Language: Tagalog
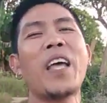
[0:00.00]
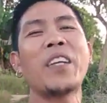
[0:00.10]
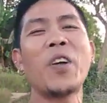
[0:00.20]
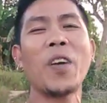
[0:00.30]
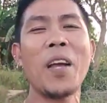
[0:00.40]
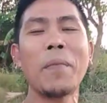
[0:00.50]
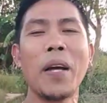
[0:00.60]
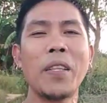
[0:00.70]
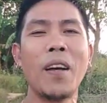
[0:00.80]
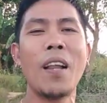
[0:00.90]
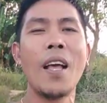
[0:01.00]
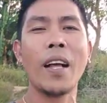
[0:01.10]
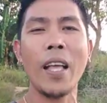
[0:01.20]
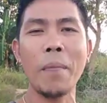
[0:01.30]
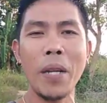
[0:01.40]
De, joke lang mga idol.
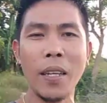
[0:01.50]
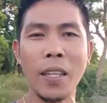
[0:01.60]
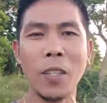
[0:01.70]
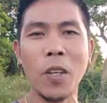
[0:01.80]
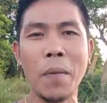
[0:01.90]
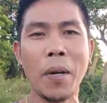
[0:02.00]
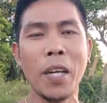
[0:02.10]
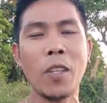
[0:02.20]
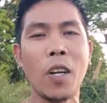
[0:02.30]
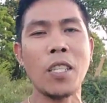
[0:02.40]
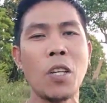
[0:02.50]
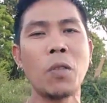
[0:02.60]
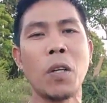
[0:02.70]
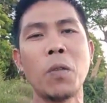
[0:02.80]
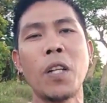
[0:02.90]
Kaya binanggit ko yung mga idol kasi
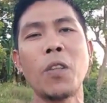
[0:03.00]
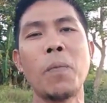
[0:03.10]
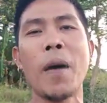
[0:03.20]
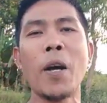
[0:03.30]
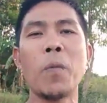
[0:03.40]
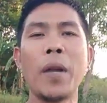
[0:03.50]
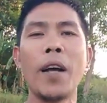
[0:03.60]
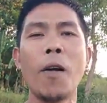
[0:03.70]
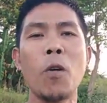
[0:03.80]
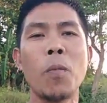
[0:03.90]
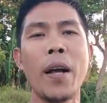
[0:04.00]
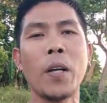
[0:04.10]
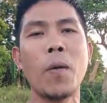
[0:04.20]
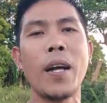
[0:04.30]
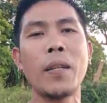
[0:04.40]
unang-una na nung bago pa lang ako
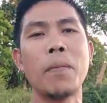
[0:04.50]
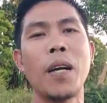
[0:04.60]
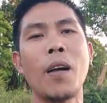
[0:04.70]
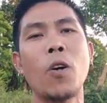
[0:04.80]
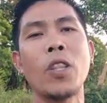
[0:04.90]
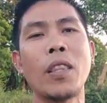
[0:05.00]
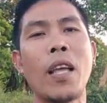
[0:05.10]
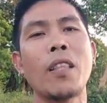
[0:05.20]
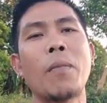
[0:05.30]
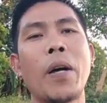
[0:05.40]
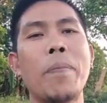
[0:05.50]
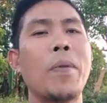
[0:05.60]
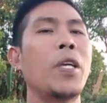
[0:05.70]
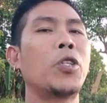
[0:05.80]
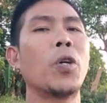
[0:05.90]
gumagawa ng mga content, ng mga
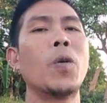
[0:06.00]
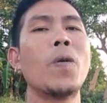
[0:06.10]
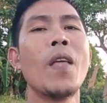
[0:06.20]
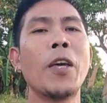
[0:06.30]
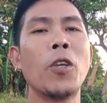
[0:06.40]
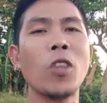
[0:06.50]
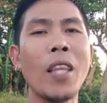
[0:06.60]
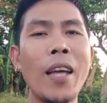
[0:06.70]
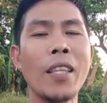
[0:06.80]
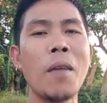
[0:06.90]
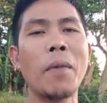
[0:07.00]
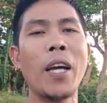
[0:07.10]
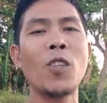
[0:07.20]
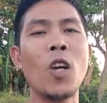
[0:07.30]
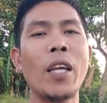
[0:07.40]
video, yung title
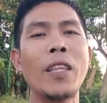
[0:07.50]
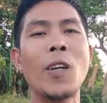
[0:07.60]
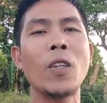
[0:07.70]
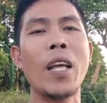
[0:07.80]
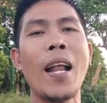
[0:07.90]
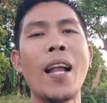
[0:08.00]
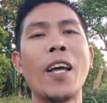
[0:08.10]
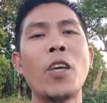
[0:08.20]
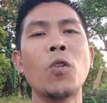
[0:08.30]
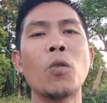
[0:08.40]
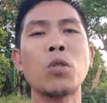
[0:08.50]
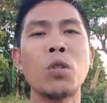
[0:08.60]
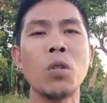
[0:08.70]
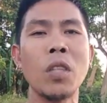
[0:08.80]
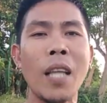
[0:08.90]
mga idol, hindi ko na ilalagay yung
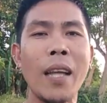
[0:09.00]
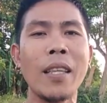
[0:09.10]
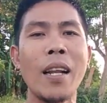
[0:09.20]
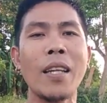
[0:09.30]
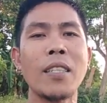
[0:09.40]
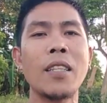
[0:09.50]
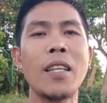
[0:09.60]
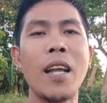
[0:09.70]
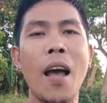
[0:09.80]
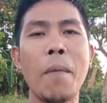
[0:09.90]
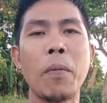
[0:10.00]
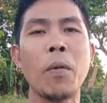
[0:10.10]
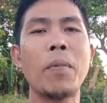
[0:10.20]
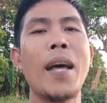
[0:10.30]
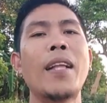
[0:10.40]
gusto kong title kasi hindi
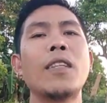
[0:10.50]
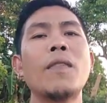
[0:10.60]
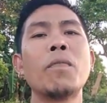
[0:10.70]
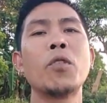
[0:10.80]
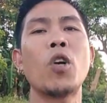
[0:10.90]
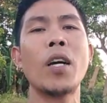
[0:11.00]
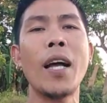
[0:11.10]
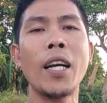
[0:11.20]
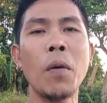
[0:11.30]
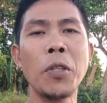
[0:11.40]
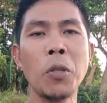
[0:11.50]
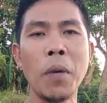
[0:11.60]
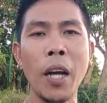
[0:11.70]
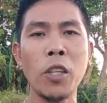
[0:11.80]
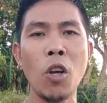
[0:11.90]
na-approve yan. So ang gagawin nyo
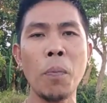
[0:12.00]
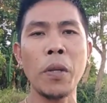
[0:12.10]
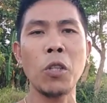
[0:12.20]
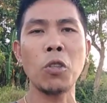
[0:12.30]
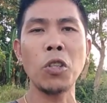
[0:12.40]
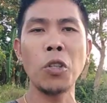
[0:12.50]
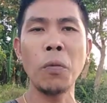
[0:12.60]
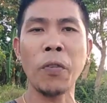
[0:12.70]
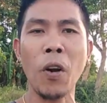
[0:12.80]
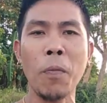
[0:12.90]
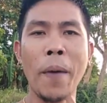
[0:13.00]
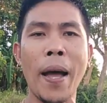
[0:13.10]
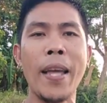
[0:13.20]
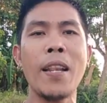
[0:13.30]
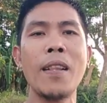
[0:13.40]
mga idol, pindutin nyo yung
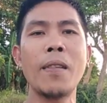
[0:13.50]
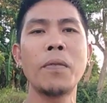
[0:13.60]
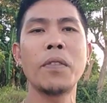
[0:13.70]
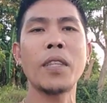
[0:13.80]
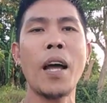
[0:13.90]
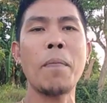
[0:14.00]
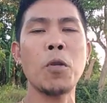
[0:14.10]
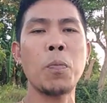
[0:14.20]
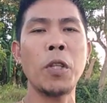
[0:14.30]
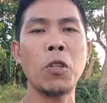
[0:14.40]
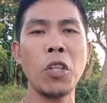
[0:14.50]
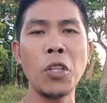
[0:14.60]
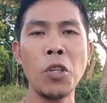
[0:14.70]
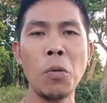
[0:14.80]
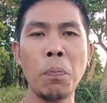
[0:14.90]
profile, tapos
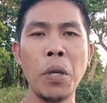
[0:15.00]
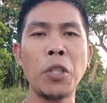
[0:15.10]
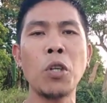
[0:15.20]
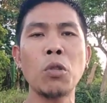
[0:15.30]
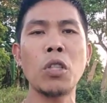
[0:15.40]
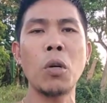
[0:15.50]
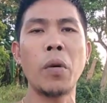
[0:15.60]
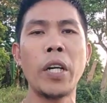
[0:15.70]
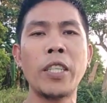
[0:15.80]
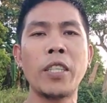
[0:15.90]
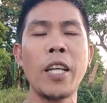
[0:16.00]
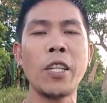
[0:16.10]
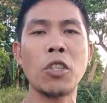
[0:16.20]
pindutin nyo yung videos na words, then